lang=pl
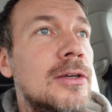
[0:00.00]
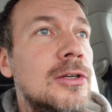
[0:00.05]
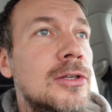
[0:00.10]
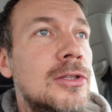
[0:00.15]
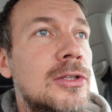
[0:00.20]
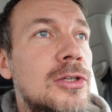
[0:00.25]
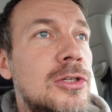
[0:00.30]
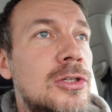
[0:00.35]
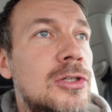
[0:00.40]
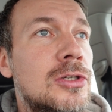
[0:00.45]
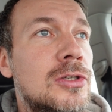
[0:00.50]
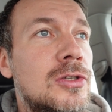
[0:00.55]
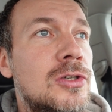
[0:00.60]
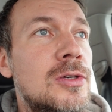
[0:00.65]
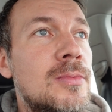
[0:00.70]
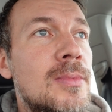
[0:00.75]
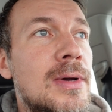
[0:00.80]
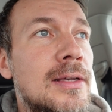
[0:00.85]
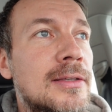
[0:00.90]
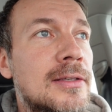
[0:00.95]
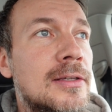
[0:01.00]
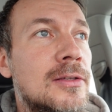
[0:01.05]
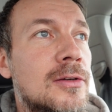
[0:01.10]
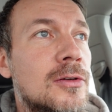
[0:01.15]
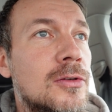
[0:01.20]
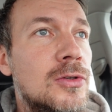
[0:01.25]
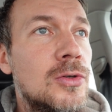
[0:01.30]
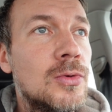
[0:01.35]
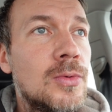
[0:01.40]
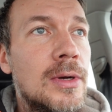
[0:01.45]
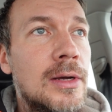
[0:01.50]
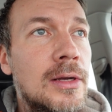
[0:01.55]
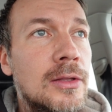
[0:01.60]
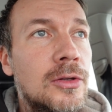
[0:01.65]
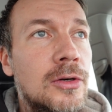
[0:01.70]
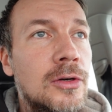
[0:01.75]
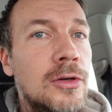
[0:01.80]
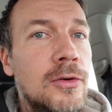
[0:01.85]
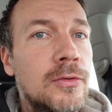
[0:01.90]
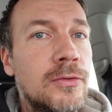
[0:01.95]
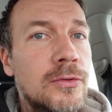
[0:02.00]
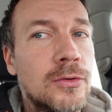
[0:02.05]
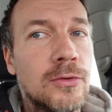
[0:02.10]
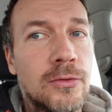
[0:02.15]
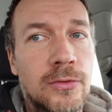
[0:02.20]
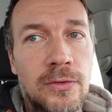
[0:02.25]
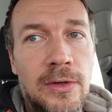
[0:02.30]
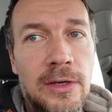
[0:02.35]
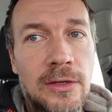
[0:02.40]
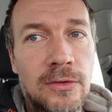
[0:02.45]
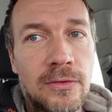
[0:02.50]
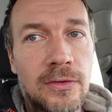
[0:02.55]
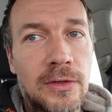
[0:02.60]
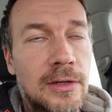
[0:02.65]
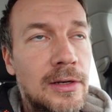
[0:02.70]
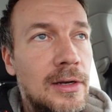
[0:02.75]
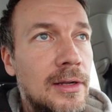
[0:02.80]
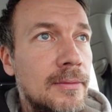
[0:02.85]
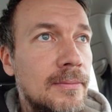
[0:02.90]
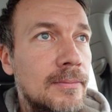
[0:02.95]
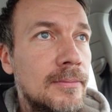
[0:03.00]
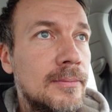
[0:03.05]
gdyż zima zaskoczyła drogowców, jak zwykle.